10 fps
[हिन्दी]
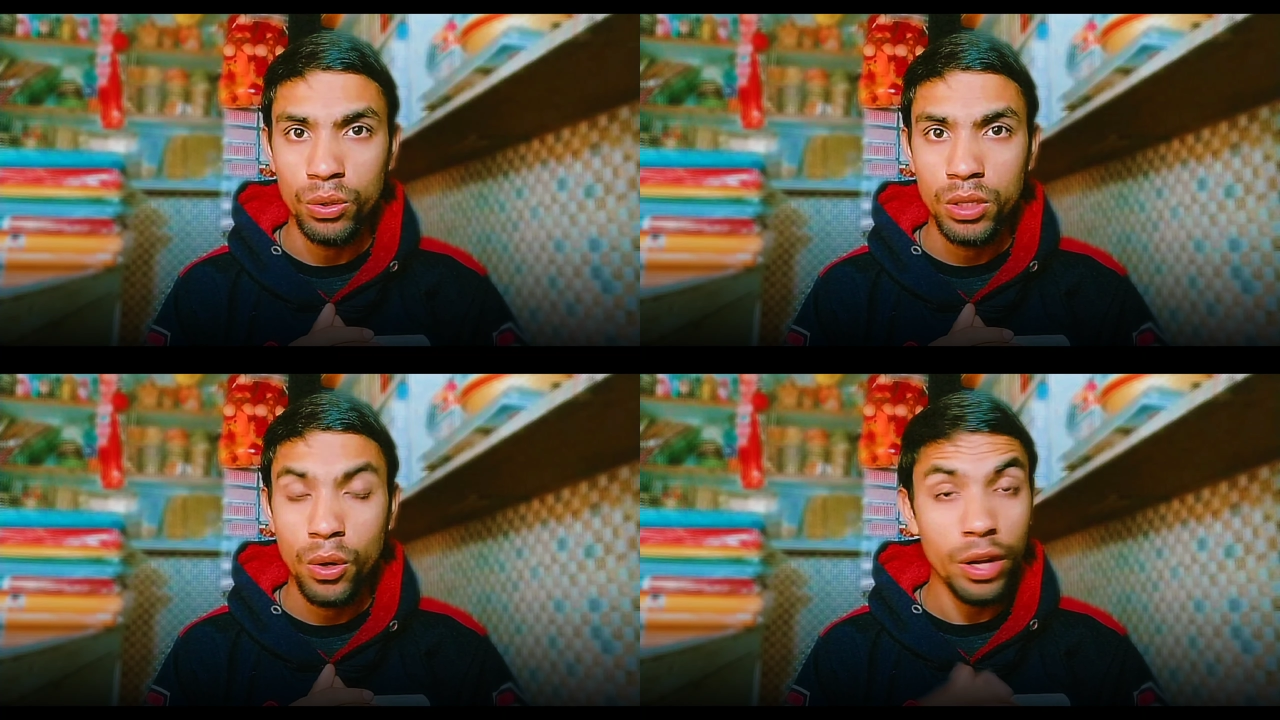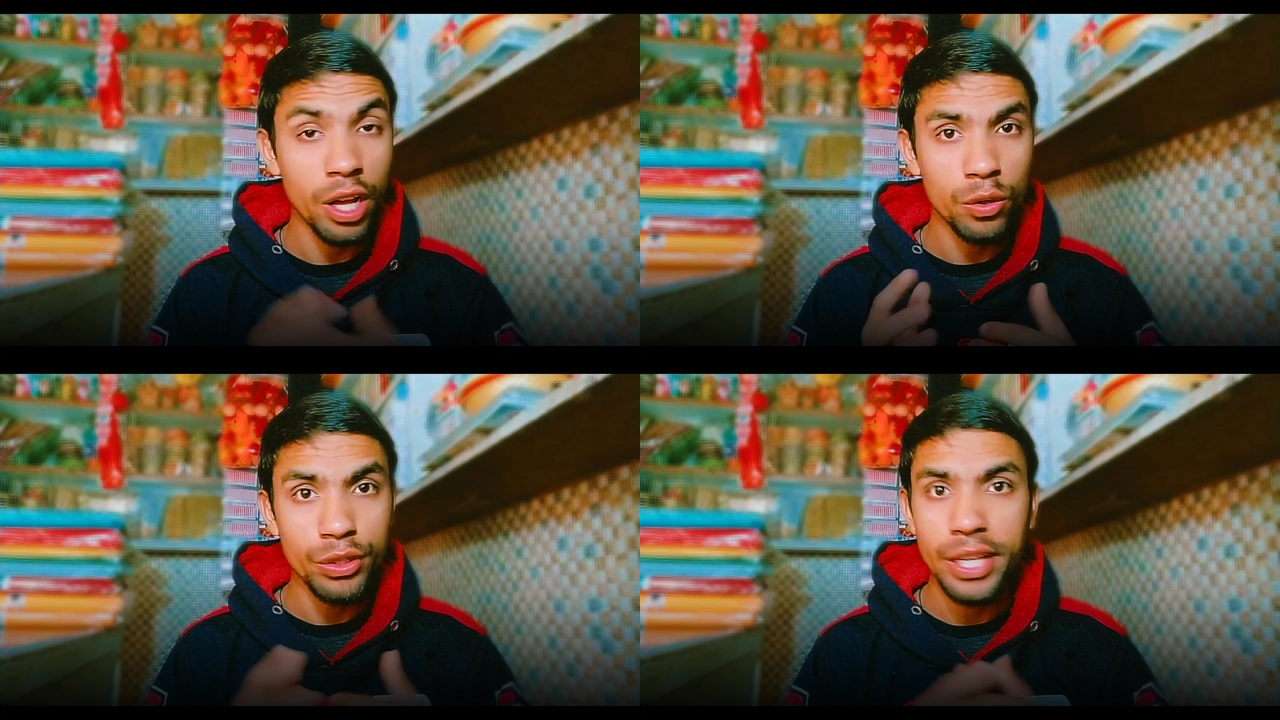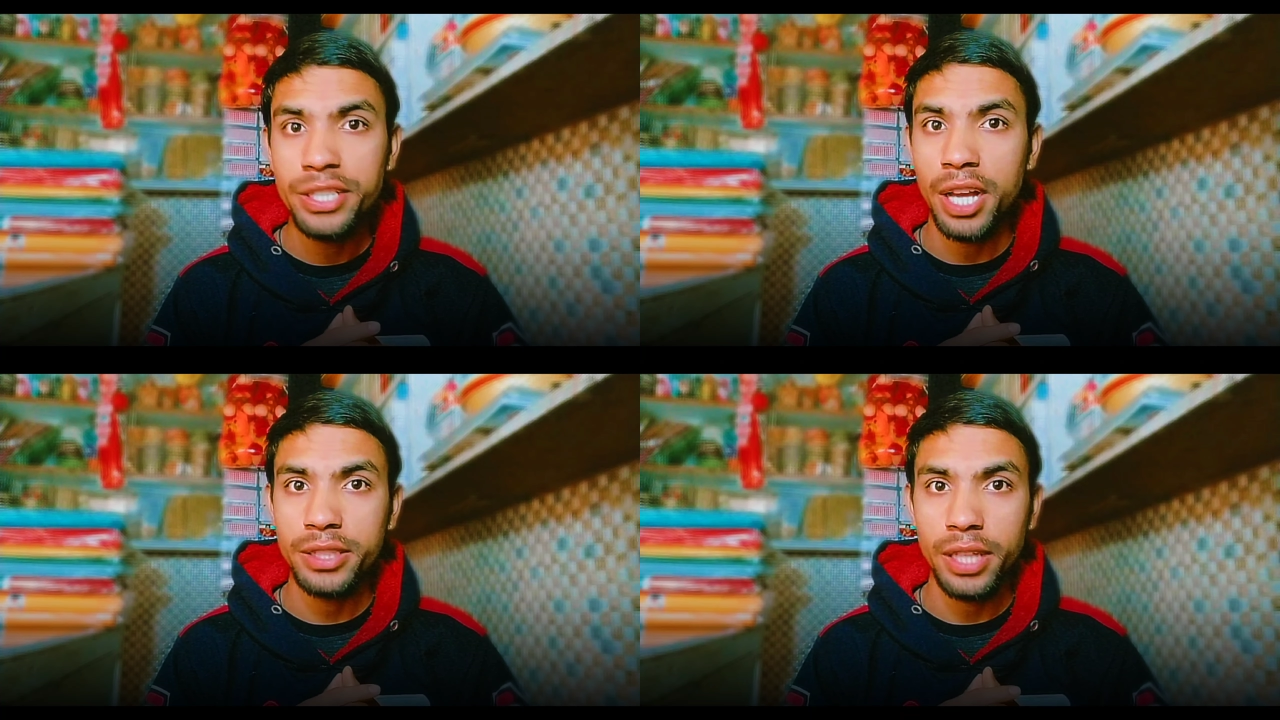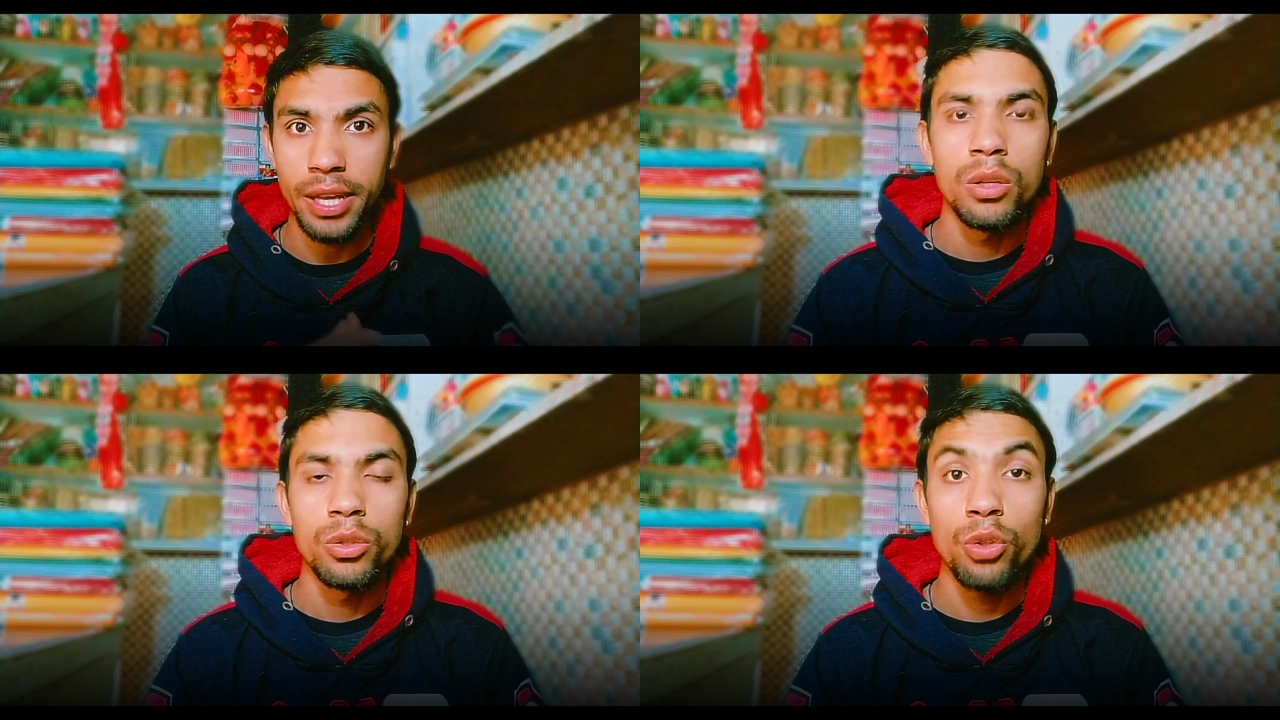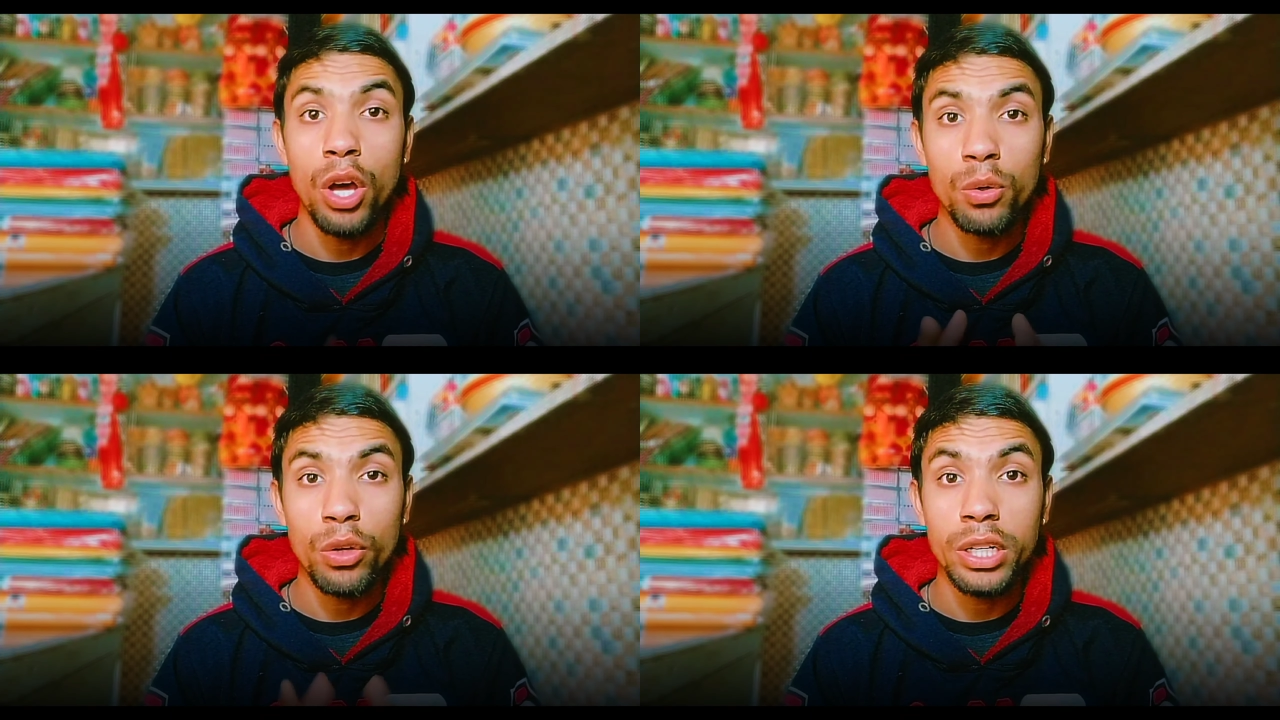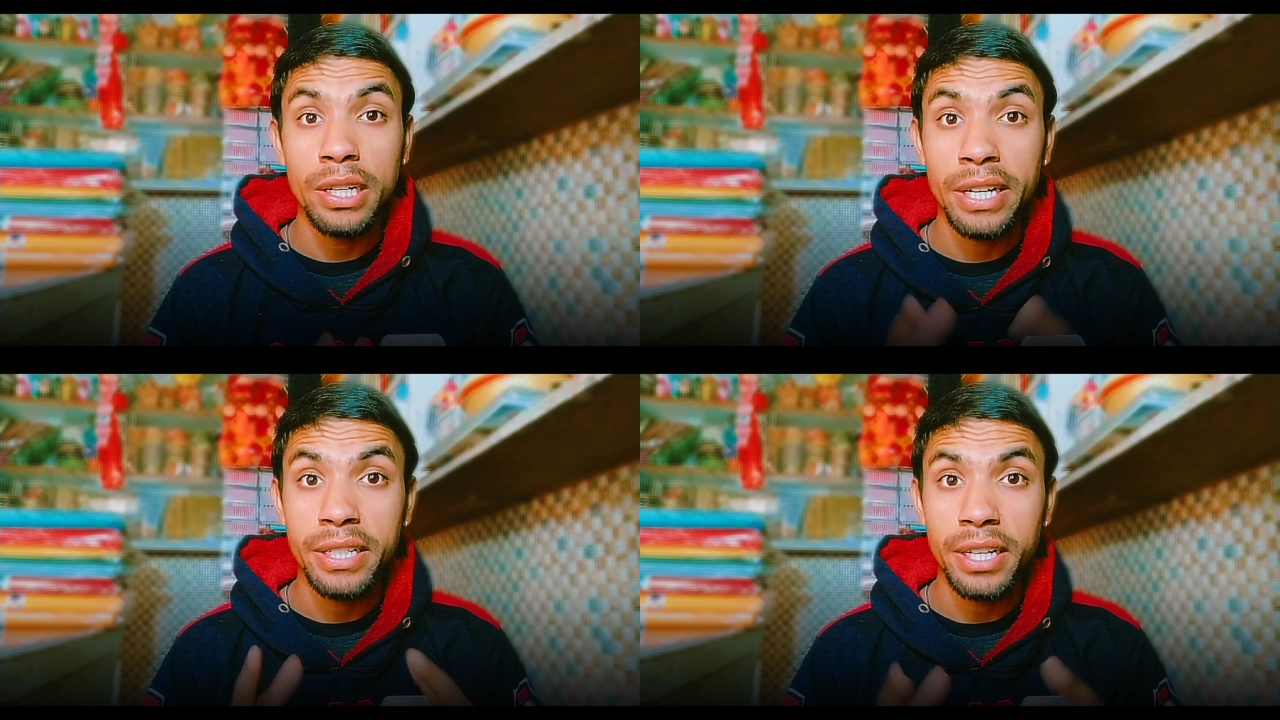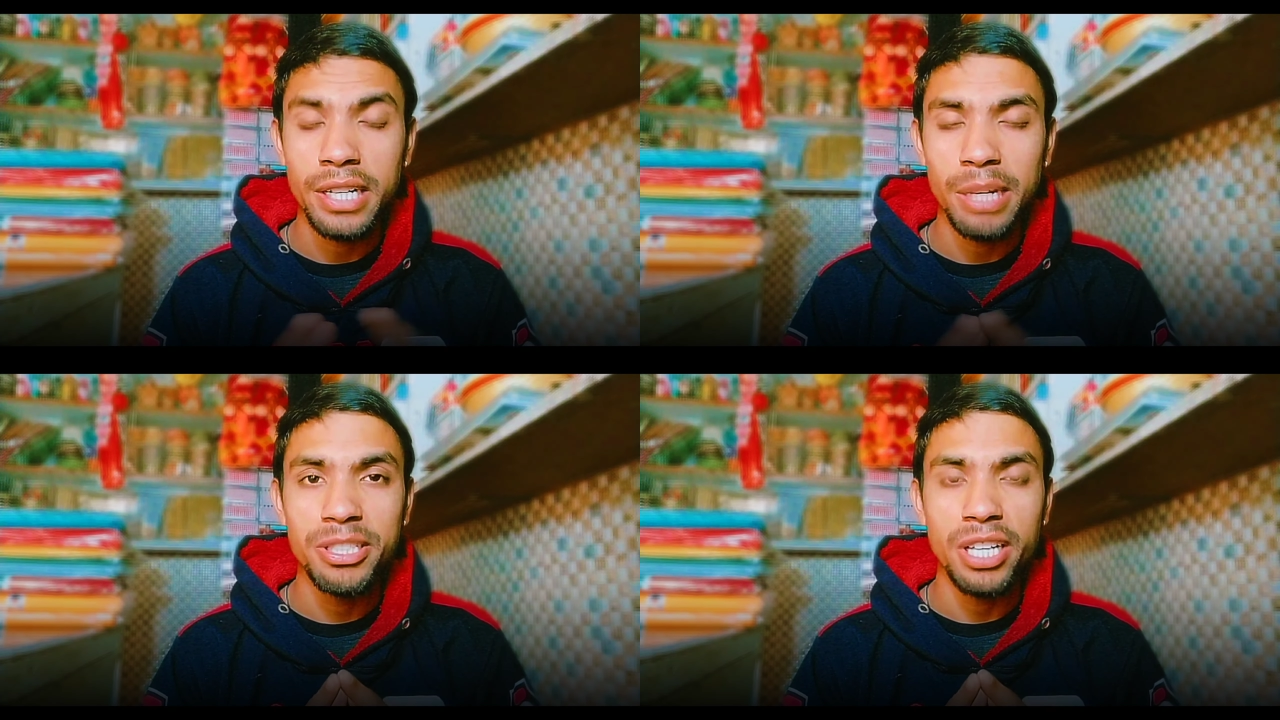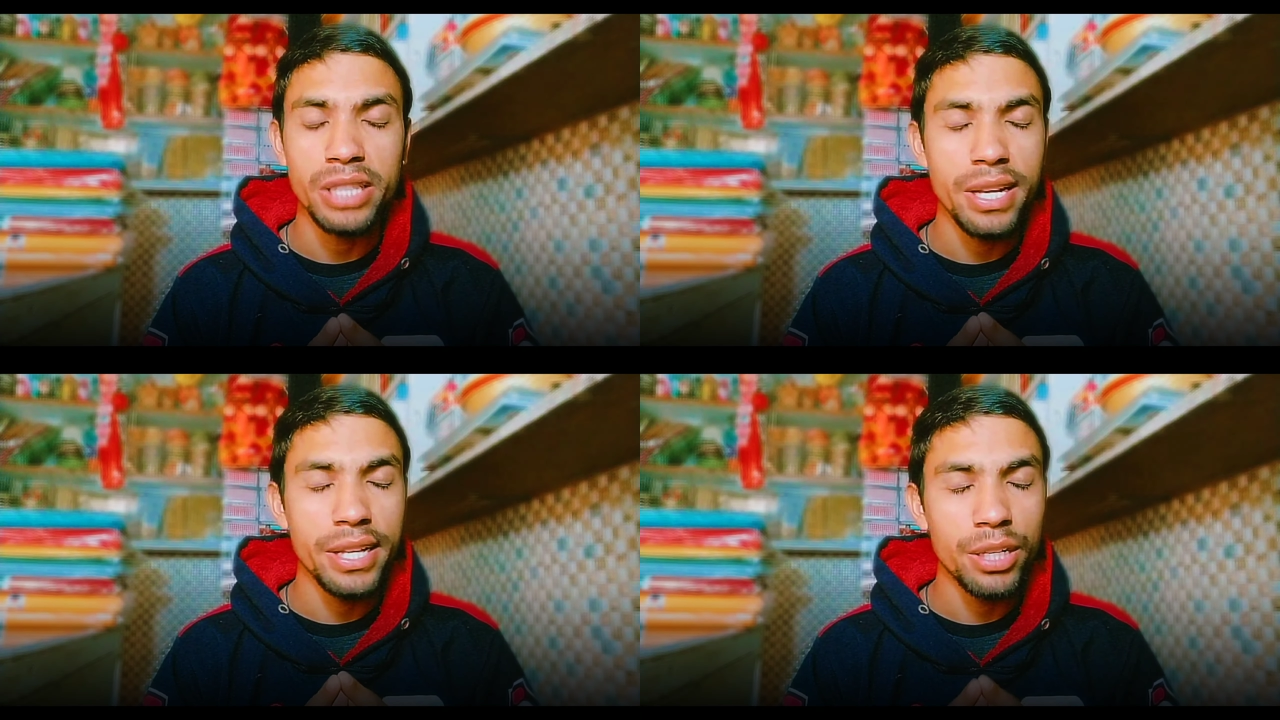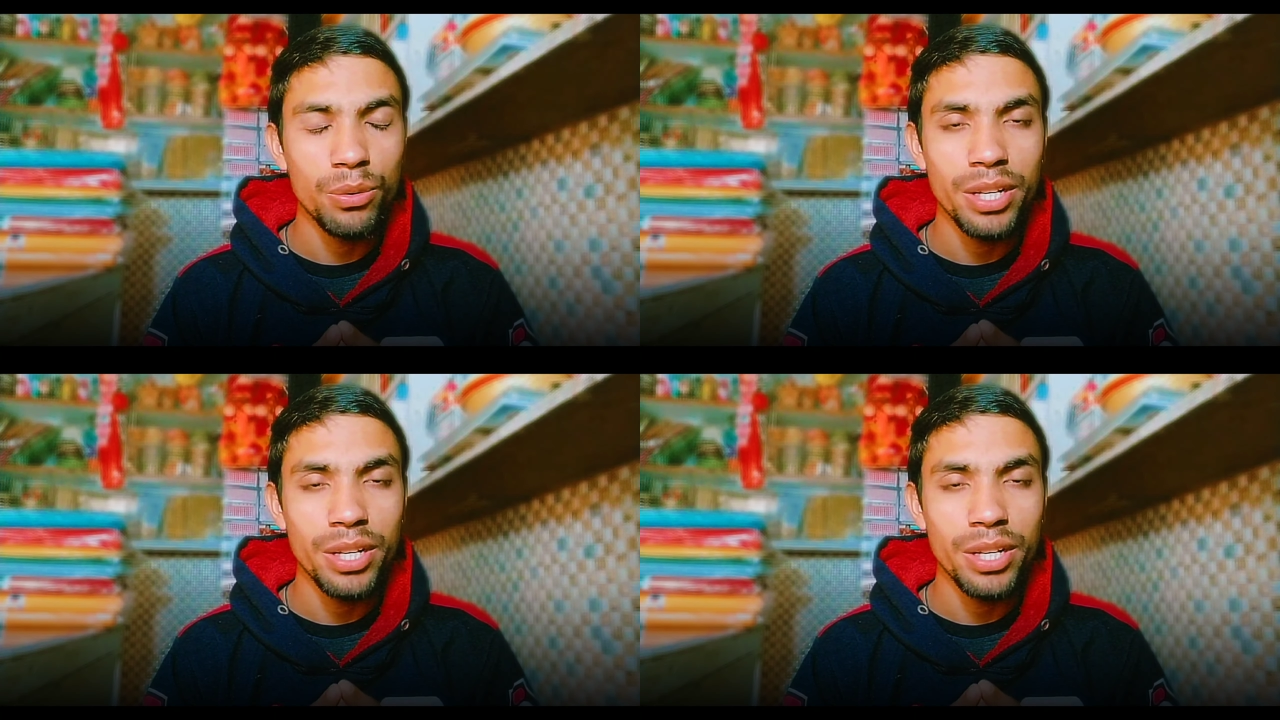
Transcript: हो और हर कोई यही चाहता है तो हर कोई कलर ग्रेड करना भी चाहता है लेकिन